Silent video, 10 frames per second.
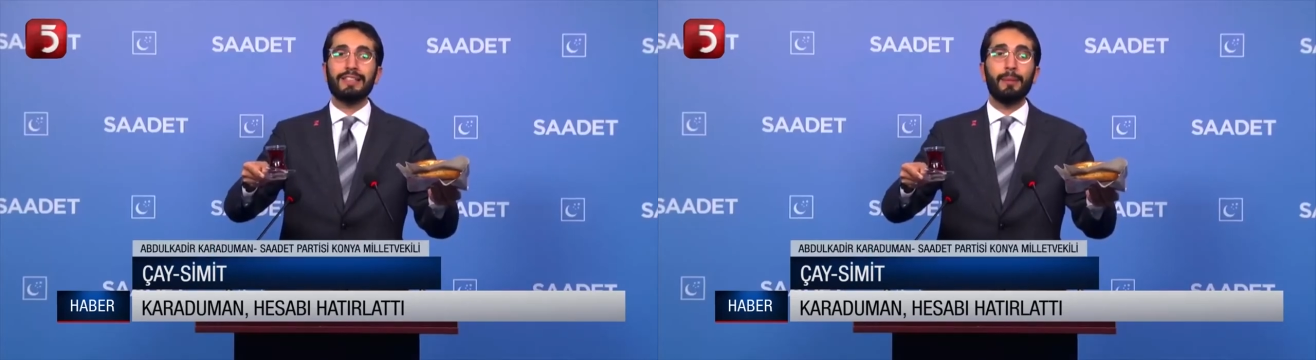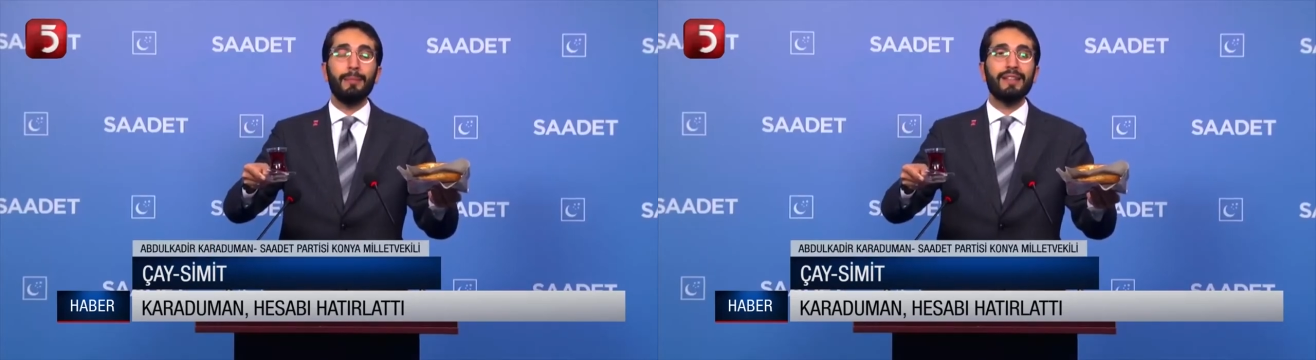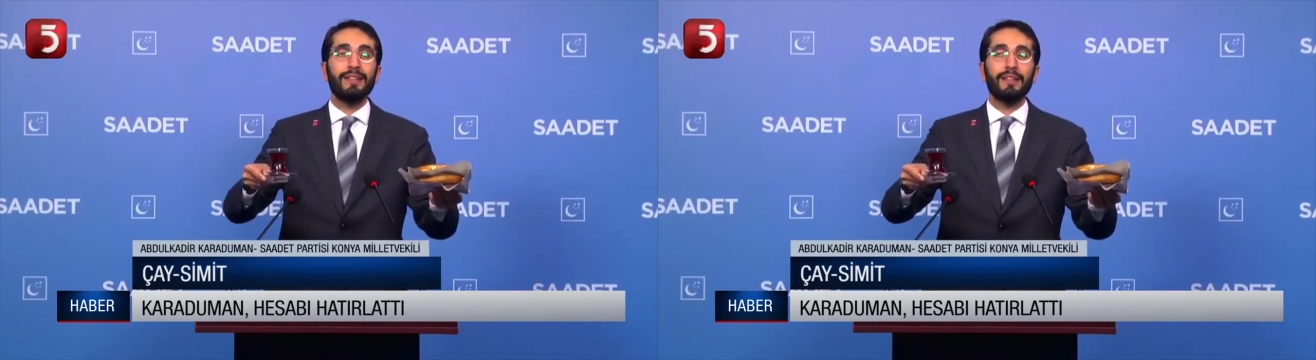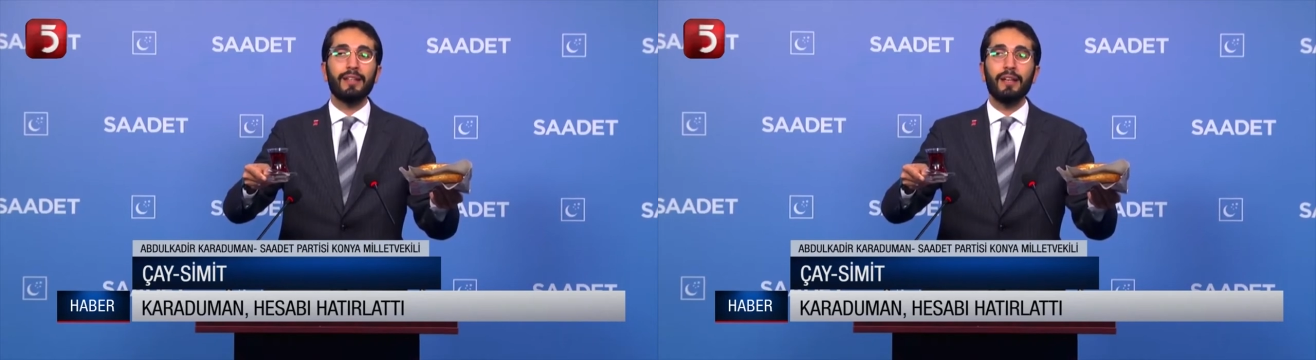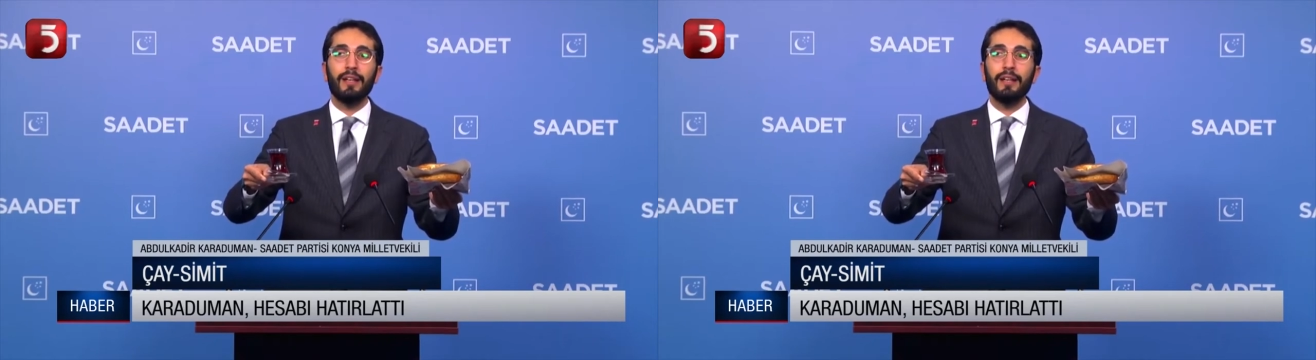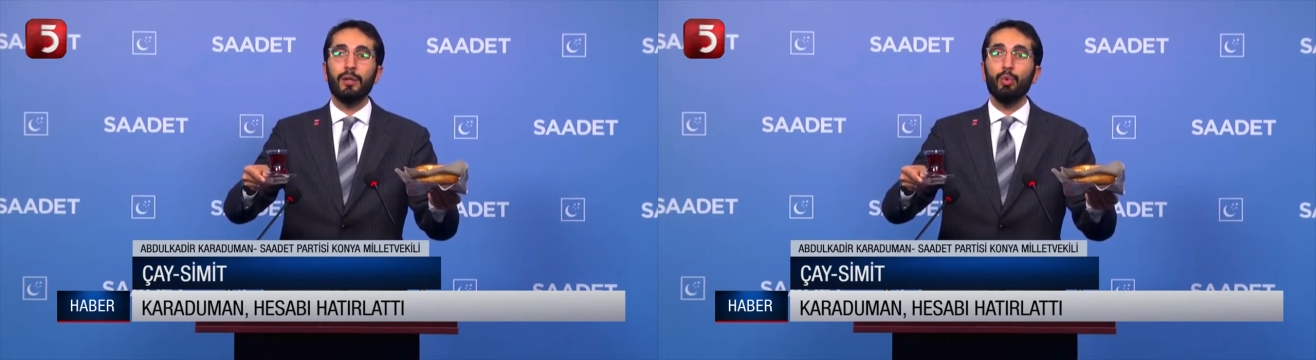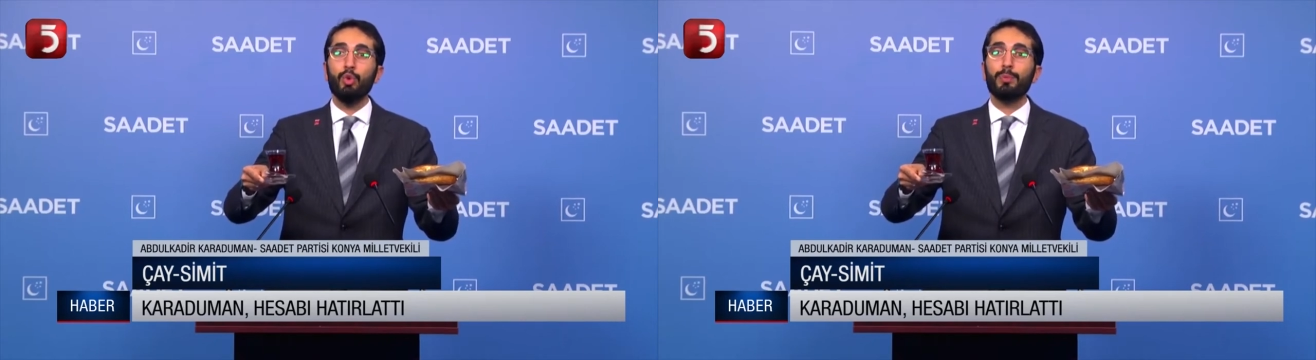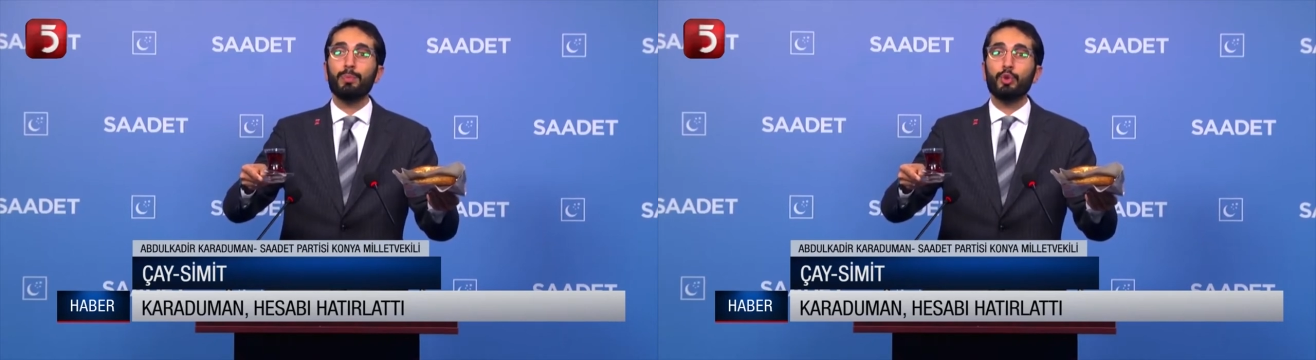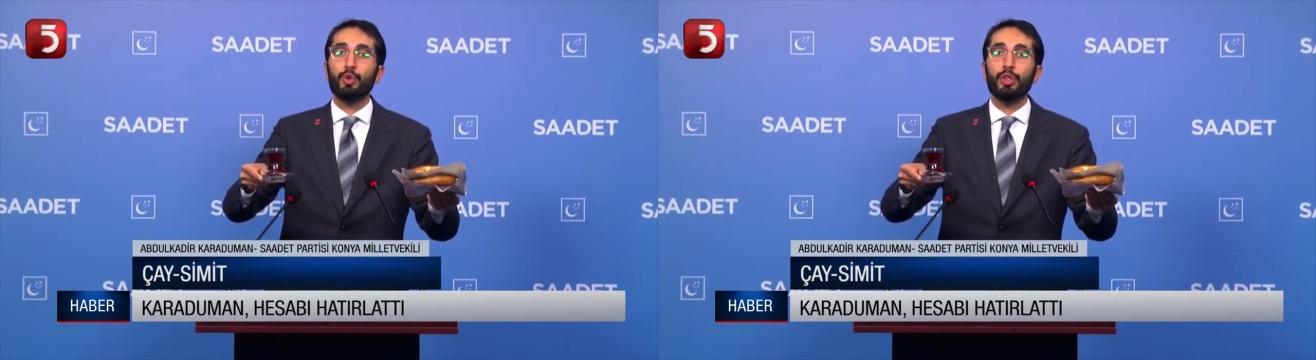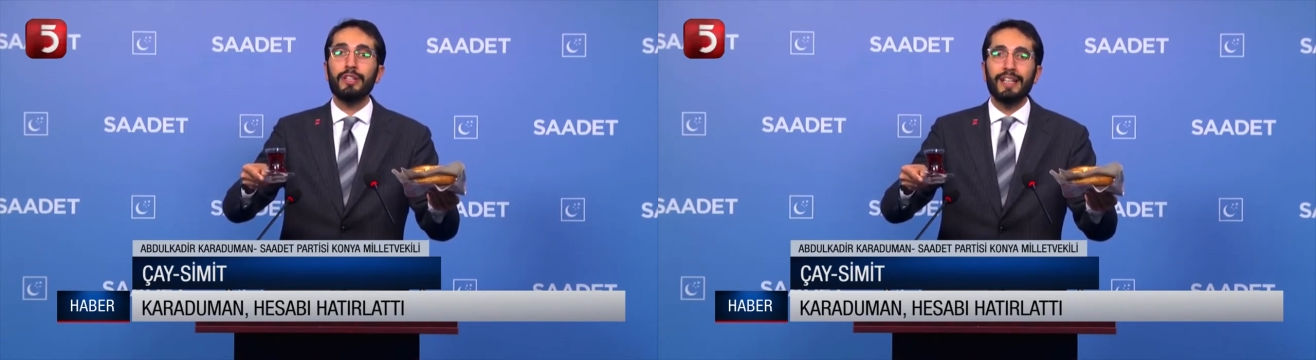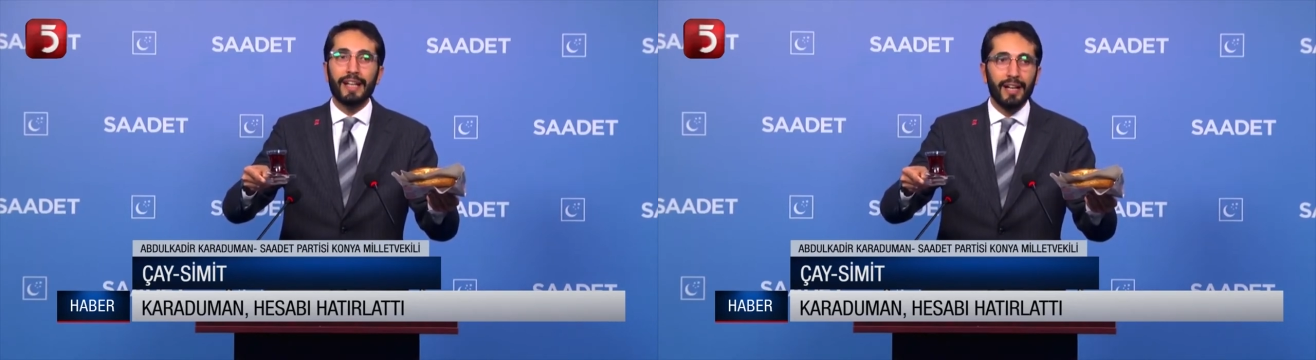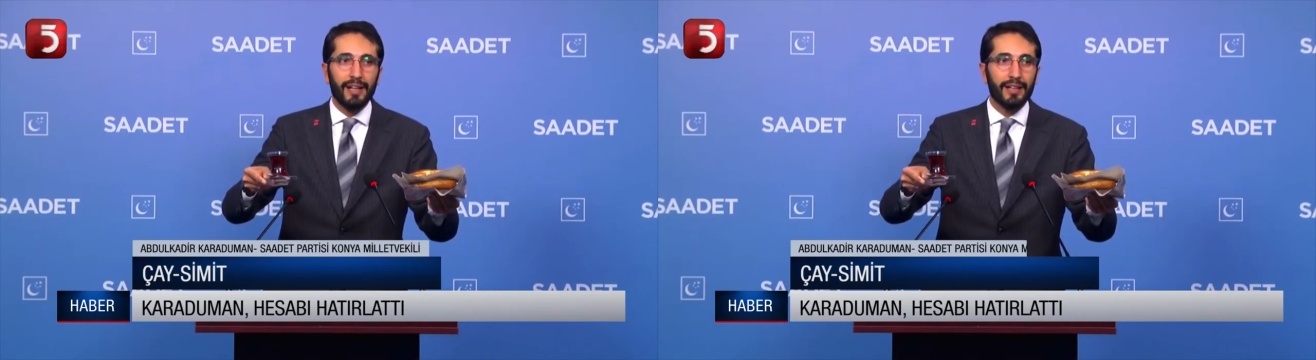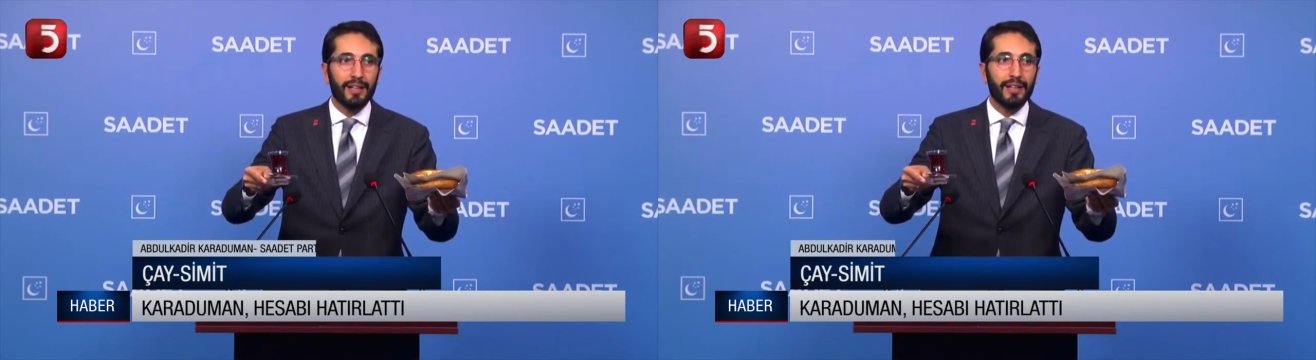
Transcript: simit 3,5 lira,